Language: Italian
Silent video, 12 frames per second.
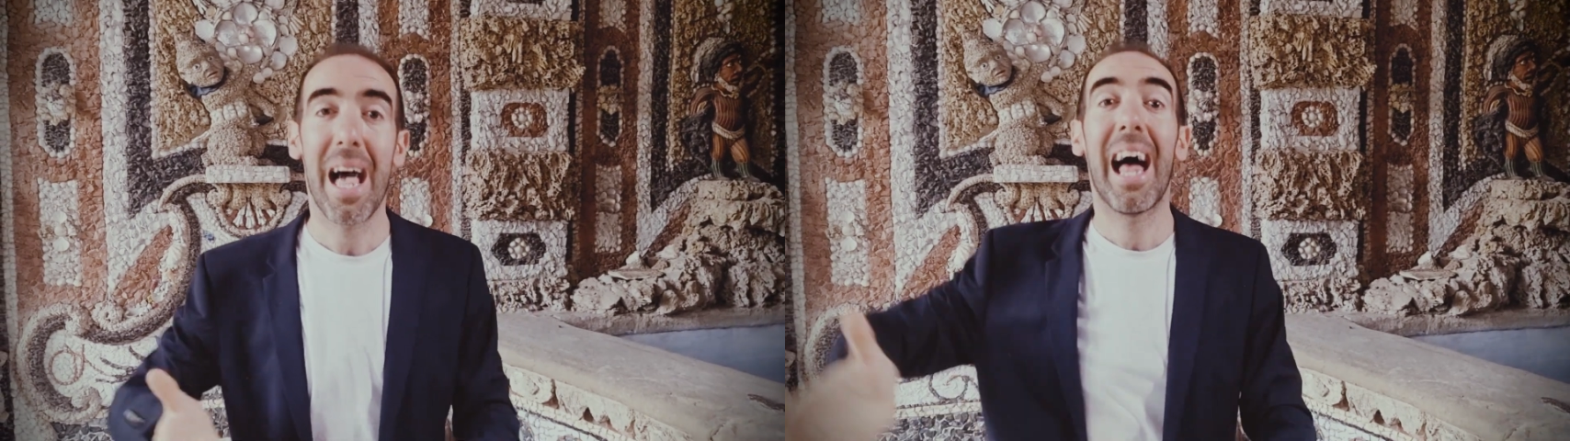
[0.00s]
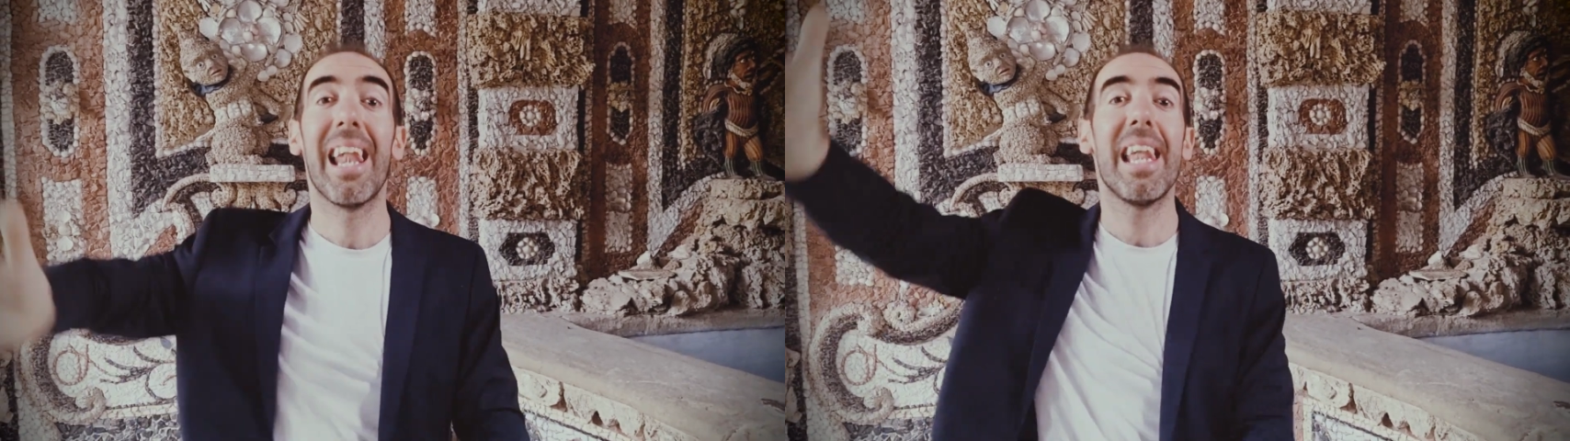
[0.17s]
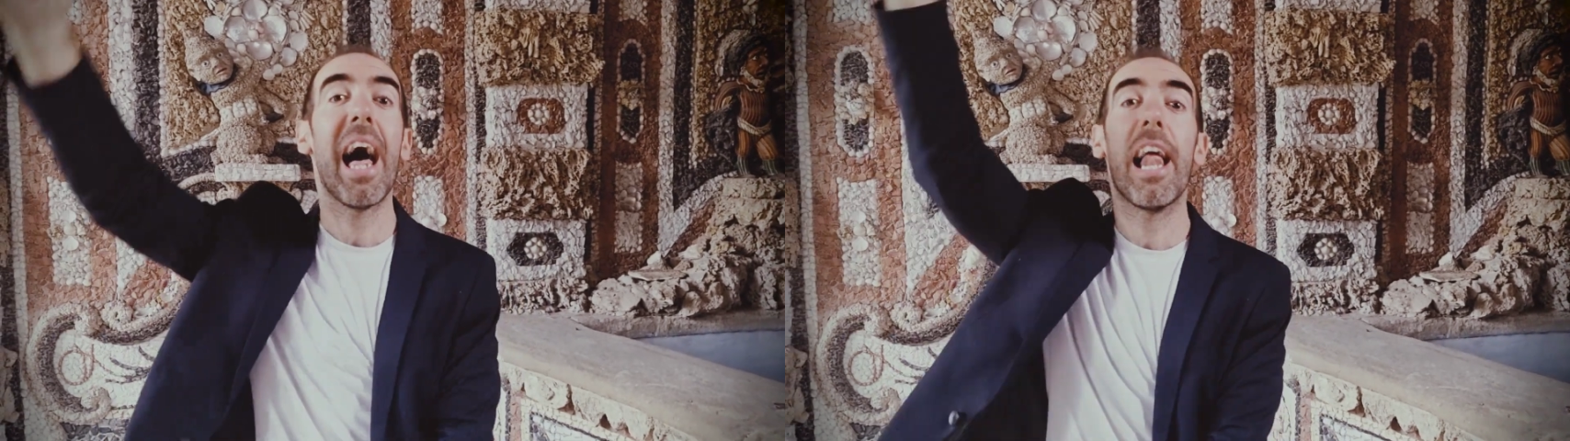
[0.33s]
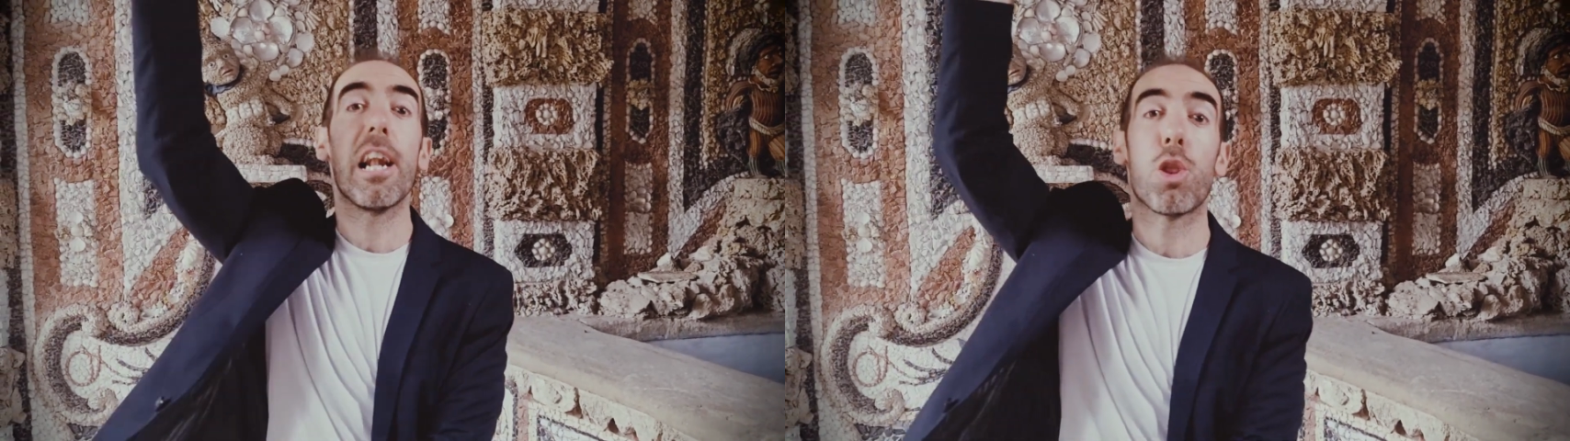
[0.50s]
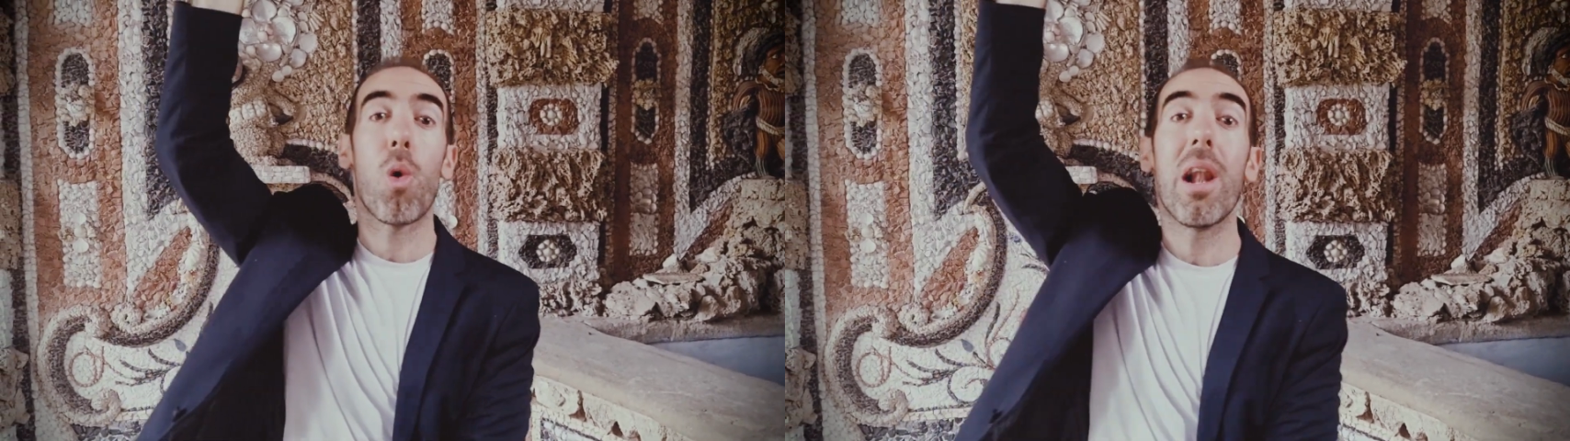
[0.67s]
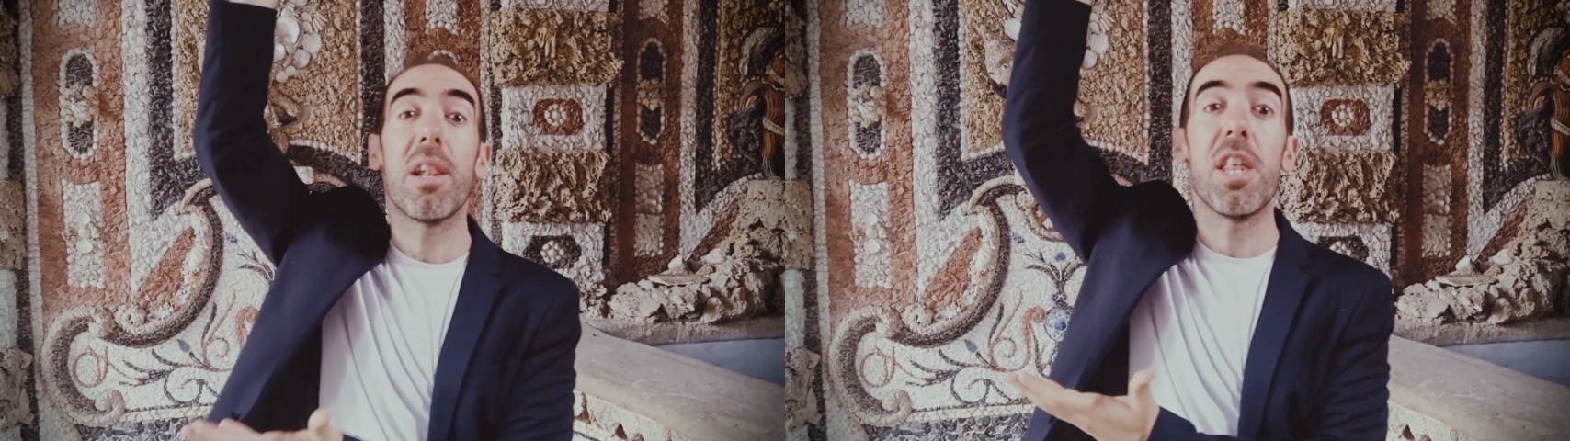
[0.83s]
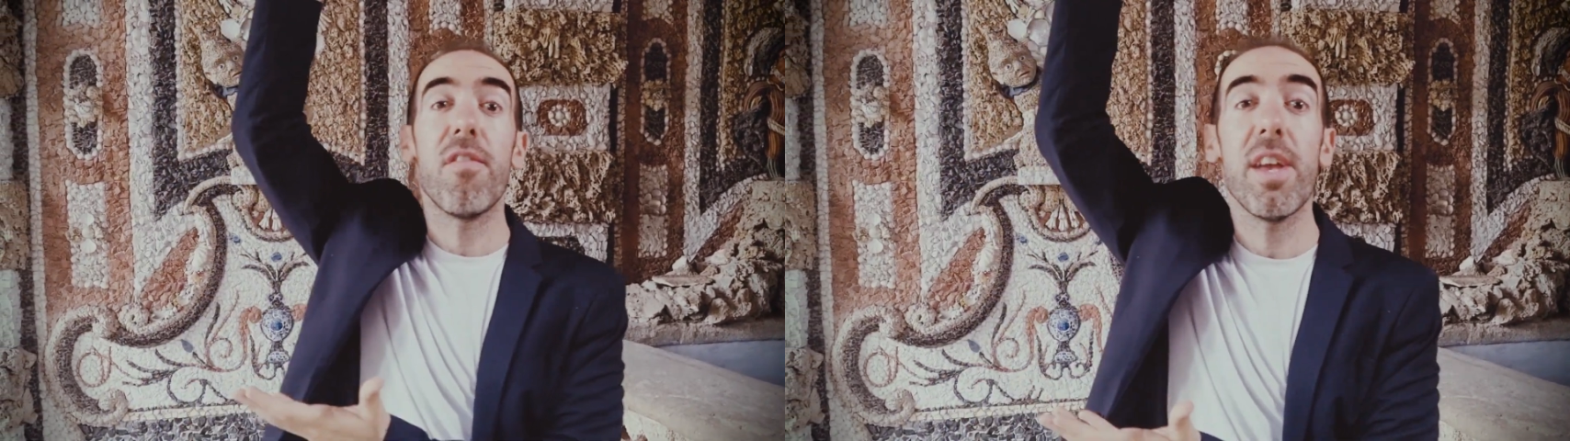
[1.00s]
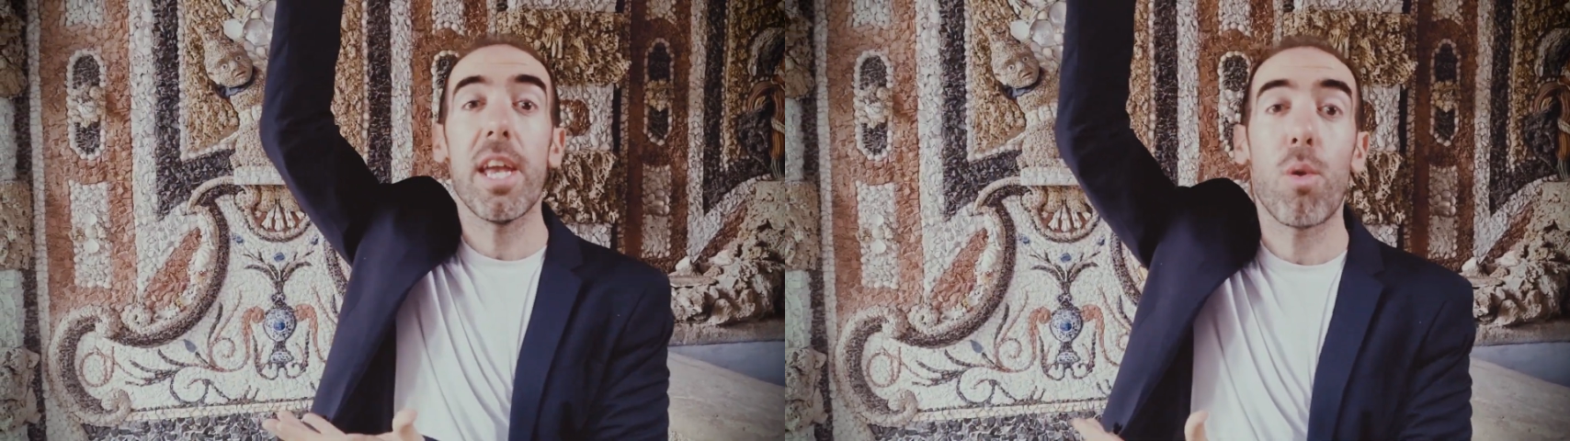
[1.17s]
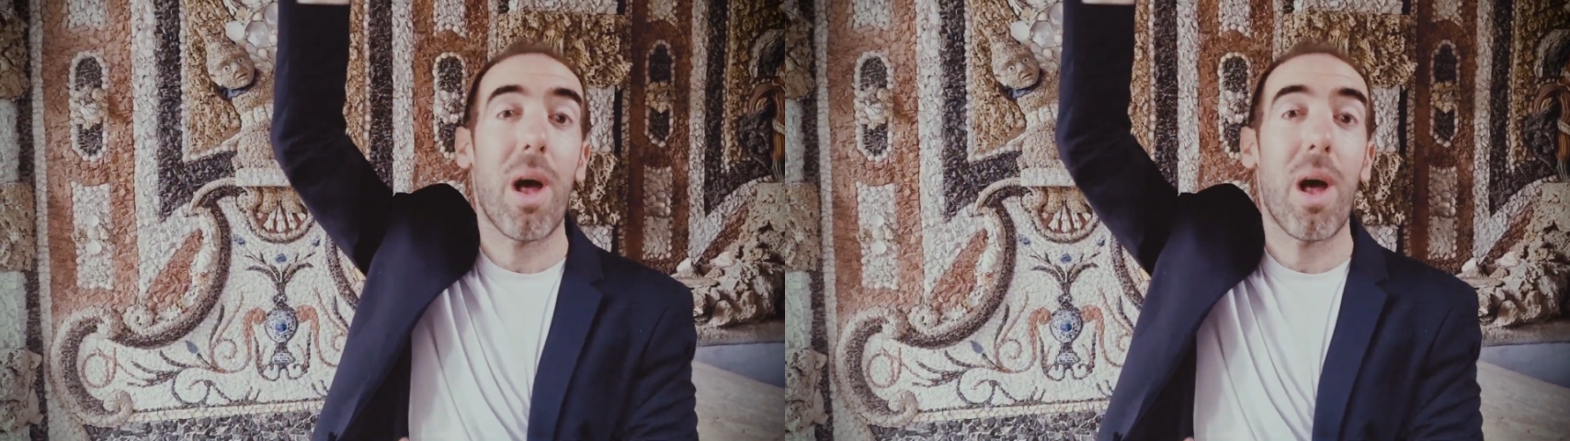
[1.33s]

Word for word: all'alto, al divino,